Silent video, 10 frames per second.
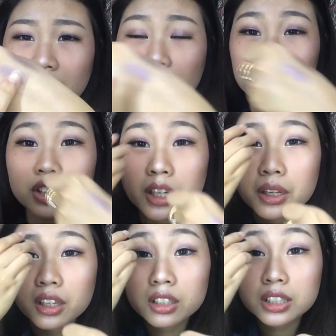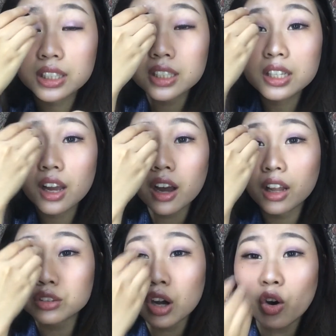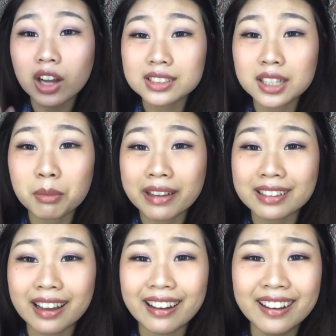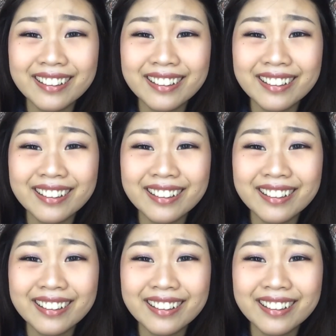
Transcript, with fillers: atau dari sini aja langsung aku kasih ke mata.